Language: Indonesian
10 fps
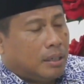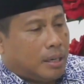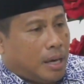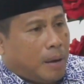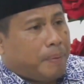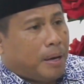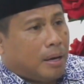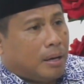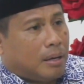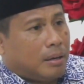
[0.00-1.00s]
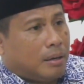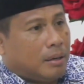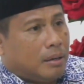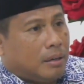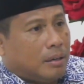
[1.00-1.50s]
Kenapa
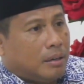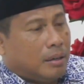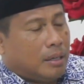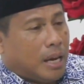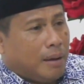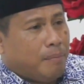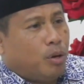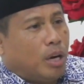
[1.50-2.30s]
dalam